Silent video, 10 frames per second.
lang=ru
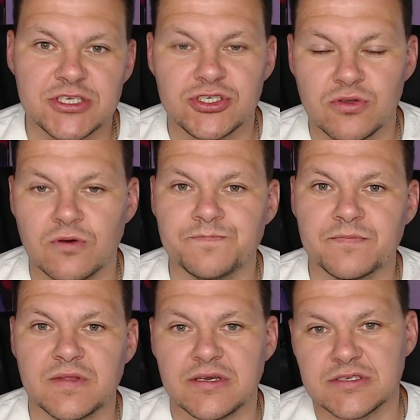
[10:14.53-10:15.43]
что
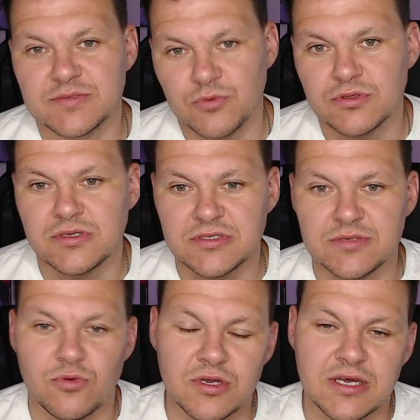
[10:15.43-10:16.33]
э, смотрите
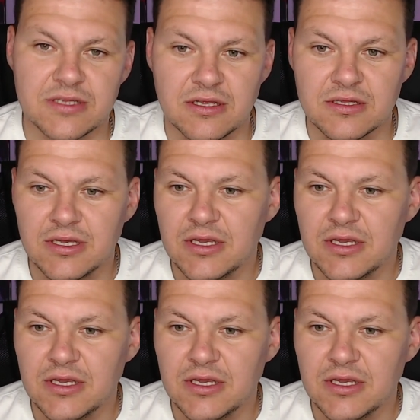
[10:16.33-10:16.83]
мой канал.